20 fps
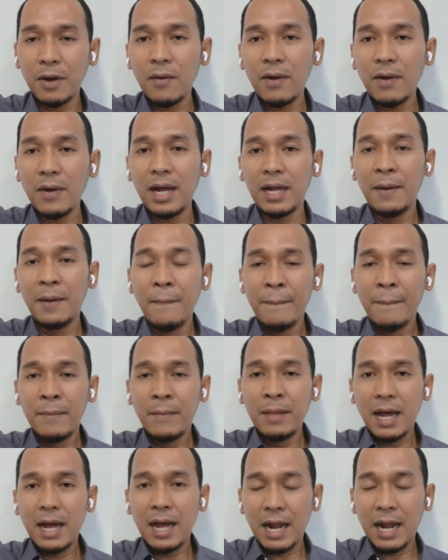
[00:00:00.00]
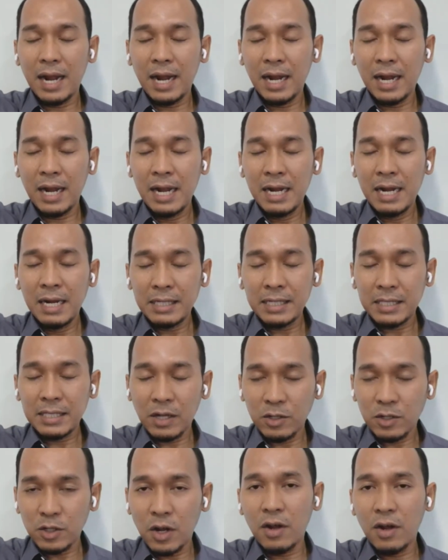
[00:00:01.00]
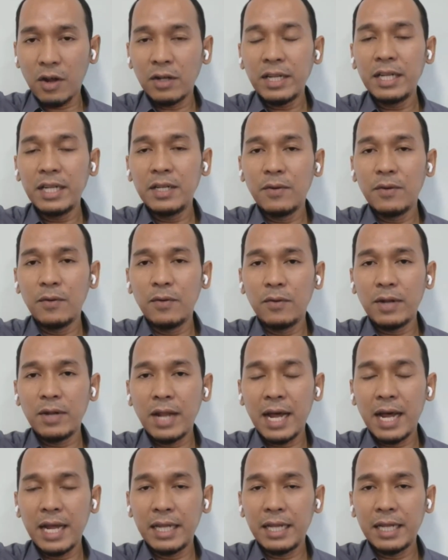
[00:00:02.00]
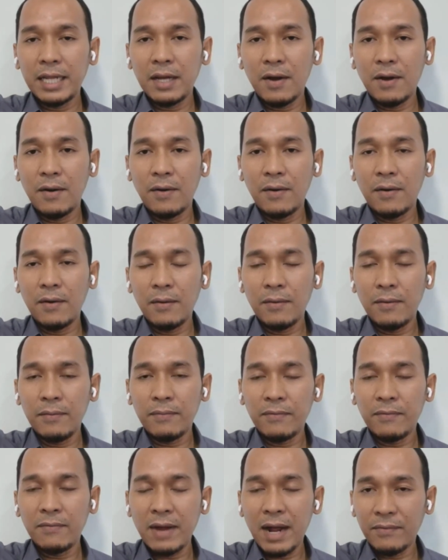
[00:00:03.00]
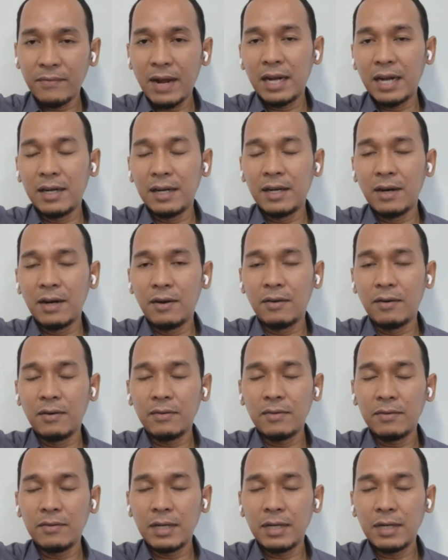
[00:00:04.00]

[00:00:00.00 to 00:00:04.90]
เพราะว่าสสที่อยู่ในของฝาฝั่งของ